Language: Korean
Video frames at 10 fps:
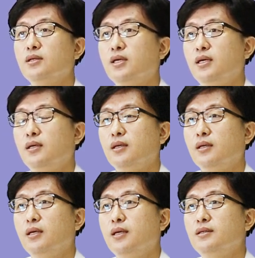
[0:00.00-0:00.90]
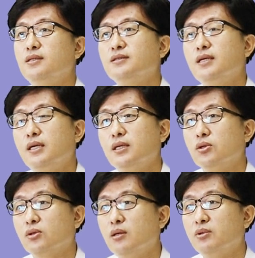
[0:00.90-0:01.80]
특히 식사량이
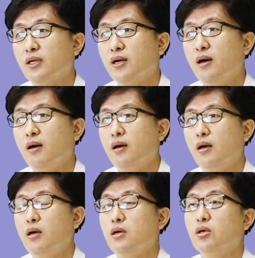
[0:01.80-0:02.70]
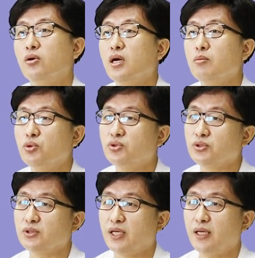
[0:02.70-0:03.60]
적다 보니까 영양
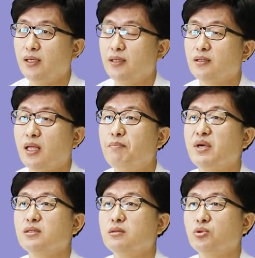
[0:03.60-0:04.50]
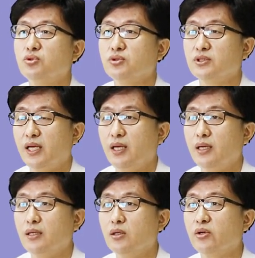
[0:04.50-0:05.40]
보충제, 단백질
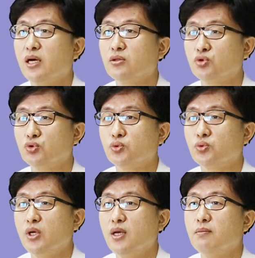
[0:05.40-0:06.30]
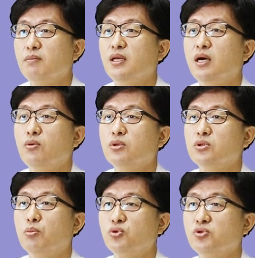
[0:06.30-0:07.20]
보충제, 영양죽, 미량
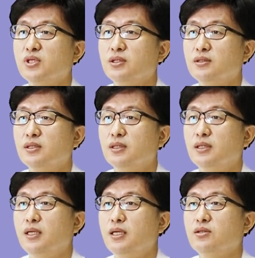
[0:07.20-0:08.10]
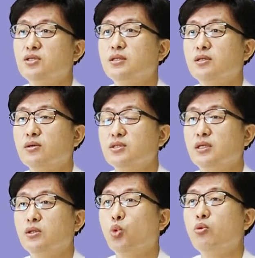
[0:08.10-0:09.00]
원소 보충제 등을 드시는
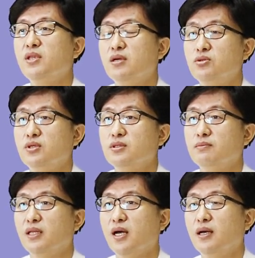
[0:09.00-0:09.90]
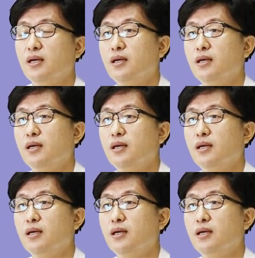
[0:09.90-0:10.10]
것이 도움이 될 수 있습니다.